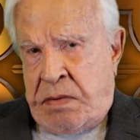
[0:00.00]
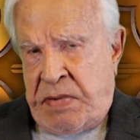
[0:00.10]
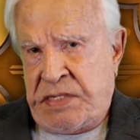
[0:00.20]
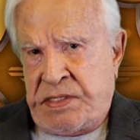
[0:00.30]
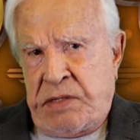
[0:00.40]

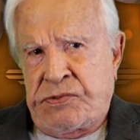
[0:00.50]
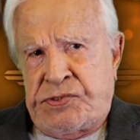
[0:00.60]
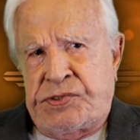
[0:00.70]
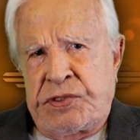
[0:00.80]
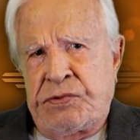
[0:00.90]
Mas é o
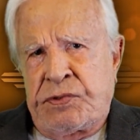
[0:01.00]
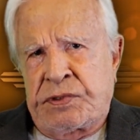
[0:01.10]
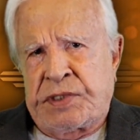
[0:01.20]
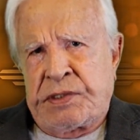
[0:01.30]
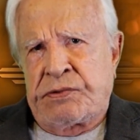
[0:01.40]

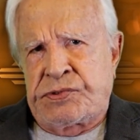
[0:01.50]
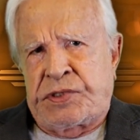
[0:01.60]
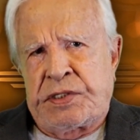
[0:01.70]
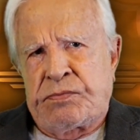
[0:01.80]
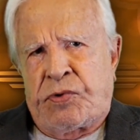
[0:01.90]
Senhor
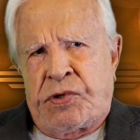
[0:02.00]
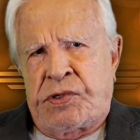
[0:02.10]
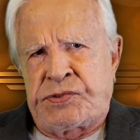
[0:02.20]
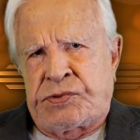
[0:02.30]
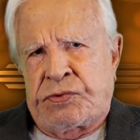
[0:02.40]
Deus quem
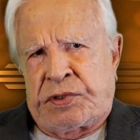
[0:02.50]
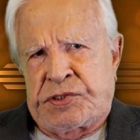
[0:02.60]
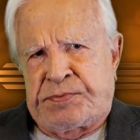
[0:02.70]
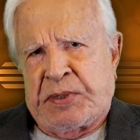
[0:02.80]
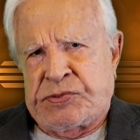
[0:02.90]
mostra o
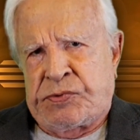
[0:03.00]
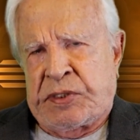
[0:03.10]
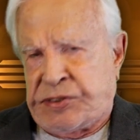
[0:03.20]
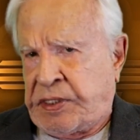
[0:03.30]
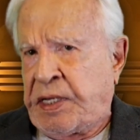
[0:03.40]
que as
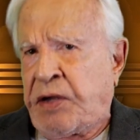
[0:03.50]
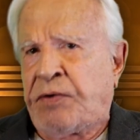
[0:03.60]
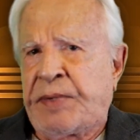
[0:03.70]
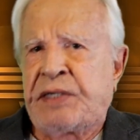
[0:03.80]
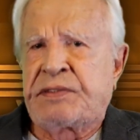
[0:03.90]
pessoas
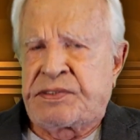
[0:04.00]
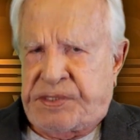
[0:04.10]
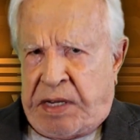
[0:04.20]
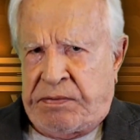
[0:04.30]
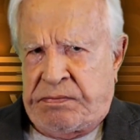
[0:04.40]
realmente
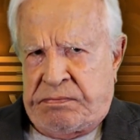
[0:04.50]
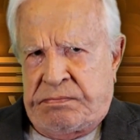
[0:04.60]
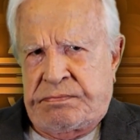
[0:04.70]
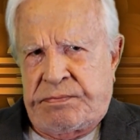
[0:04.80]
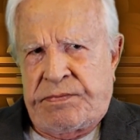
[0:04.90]
são.
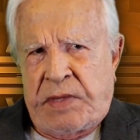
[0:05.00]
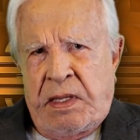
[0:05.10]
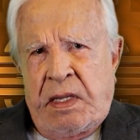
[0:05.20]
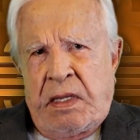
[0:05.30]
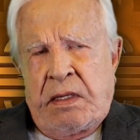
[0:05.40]

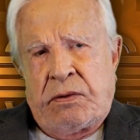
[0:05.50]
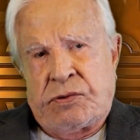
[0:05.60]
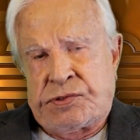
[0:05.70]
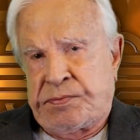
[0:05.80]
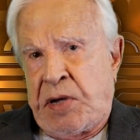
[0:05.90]

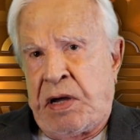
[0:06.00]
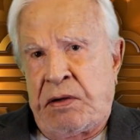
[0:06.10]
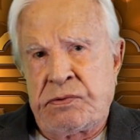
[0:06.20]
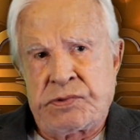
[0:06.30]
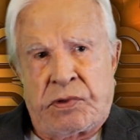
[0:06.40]
Os
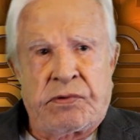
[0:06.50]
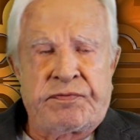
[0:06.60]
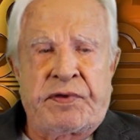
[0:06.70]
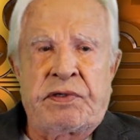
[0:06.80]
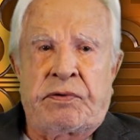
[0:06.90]
maus
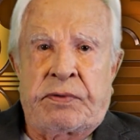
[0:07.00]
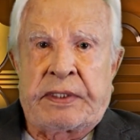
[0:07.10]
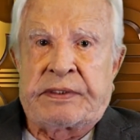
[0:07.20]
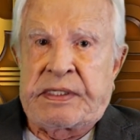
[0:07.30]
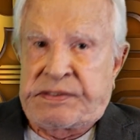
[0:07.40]
ouvem
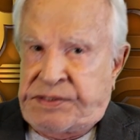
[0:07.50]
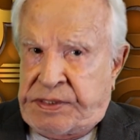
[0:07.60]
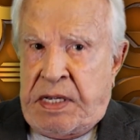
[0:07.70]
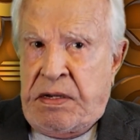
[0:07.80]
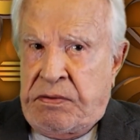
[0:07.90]
com
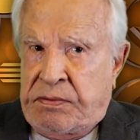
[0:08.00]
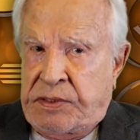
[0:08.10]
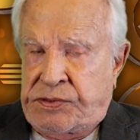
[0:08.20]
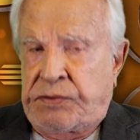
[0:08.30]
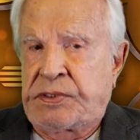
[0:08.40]

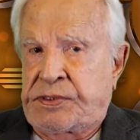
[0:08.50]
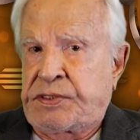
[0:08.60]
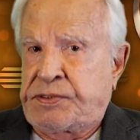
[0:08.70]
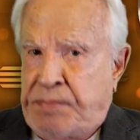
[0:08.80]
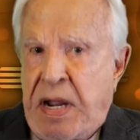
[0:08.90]
atenção as
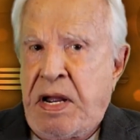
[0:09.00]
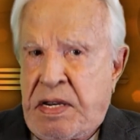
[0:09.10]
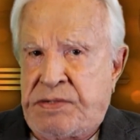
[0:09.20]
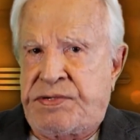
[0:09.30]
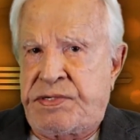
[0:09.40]
coisas
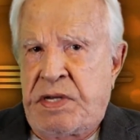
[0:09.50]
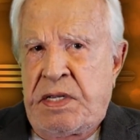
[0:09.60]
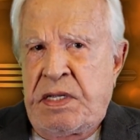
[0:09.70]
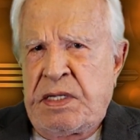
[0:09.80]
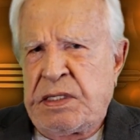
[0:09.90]
más,
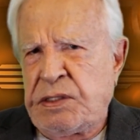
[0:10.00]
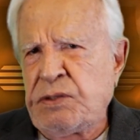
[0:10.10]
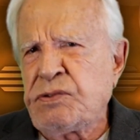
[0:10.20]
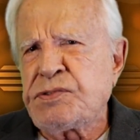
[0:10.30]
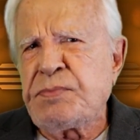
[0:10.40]

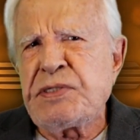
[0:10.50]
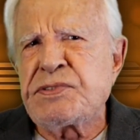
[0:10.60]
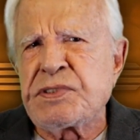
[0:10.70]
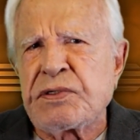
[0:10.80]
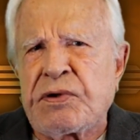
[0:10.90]
e os
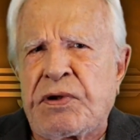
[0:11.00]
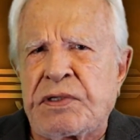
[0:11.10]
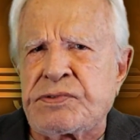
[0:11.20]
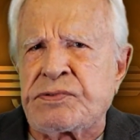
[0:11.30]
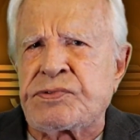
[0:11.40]

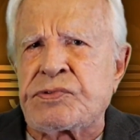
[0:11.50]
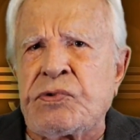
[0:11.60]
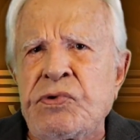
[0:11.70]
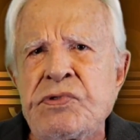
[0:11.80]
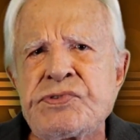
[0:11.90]
mentirosos
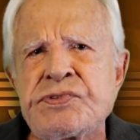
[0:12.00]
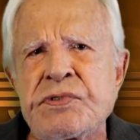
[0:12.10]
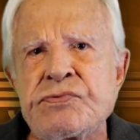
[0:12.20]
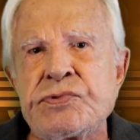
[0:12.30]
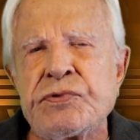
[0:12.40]

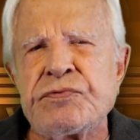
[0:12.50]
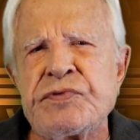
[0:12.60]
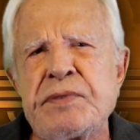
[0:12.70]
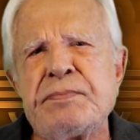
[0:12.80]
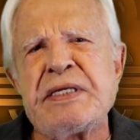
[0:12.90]
gostam de
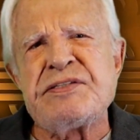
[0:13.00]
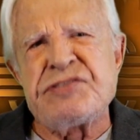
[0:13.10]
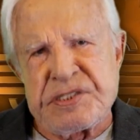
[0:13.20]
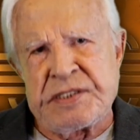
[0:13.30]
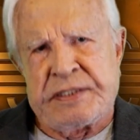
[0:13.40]
ouvir
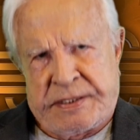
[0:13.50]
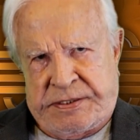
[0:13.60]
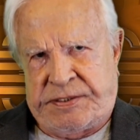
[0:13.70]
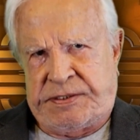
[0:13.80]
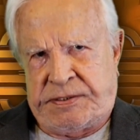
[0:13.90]

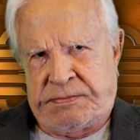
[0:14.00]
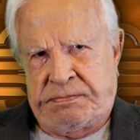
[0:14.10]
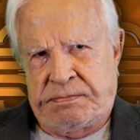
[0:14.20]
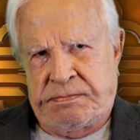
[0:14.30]
mentiras.